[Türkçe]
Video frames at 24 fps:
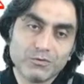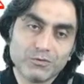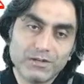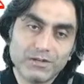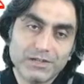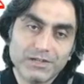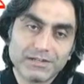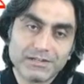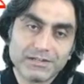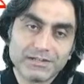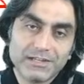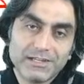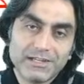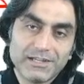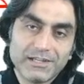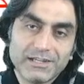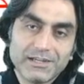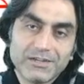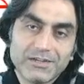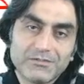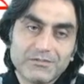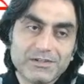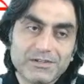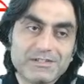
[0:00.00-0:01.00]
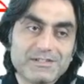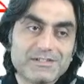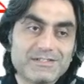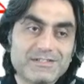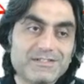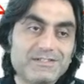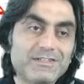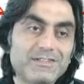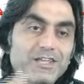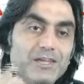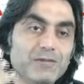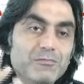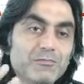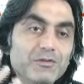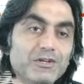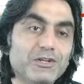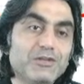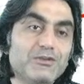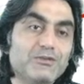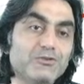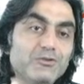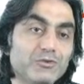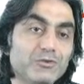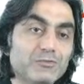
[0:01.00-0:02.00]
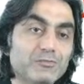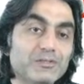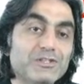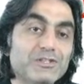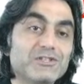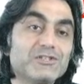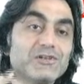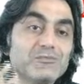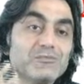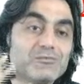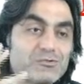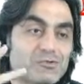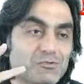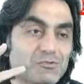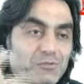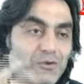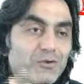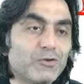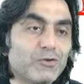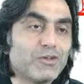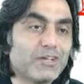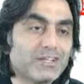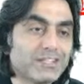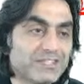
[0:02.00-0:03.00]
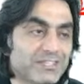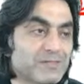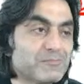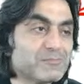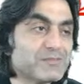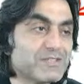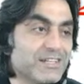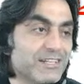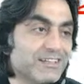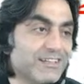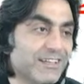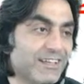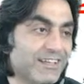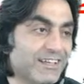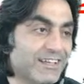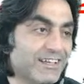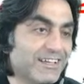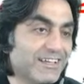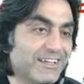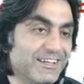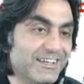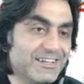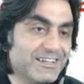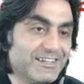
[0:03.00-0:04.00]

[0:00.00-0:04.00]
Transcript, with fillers: buluyorlar. Ve sizi temin ediyorum nice Müslüman olan kimse de